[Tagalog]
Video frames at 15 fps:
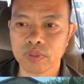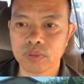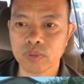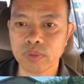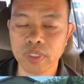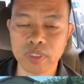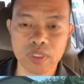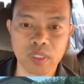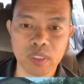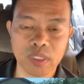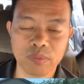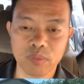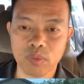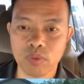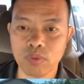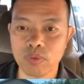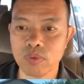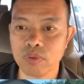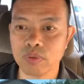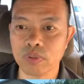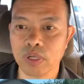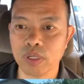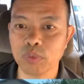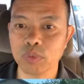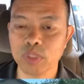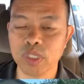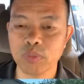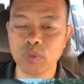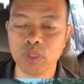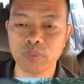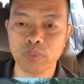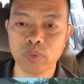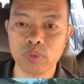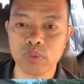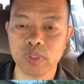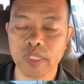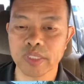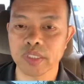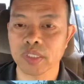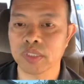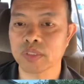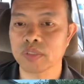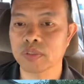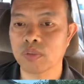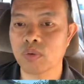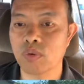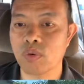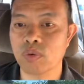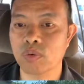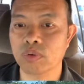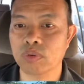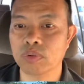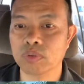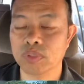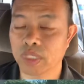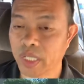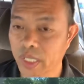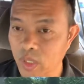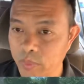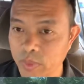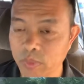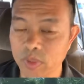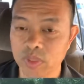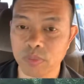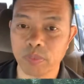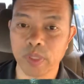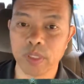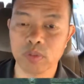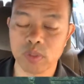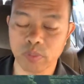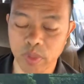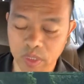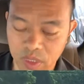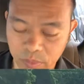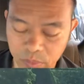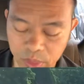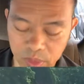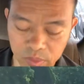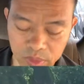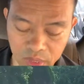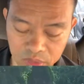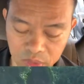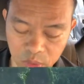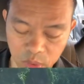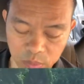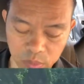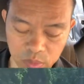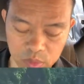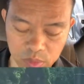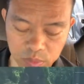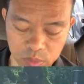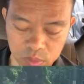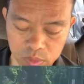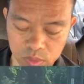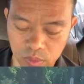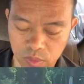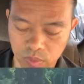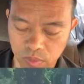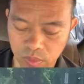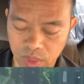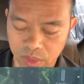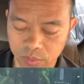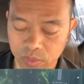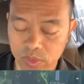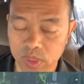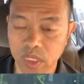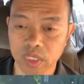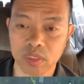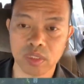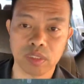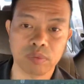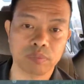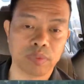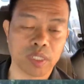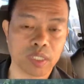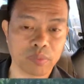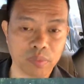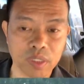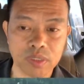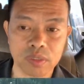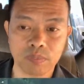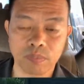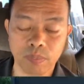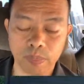So natin alam kung ang motibo ng puso natin, kung sangayon pa ba sa Panginoon. Sapagat ang Panginoon nakatingin po sa puso, wala po sa ating panlabas.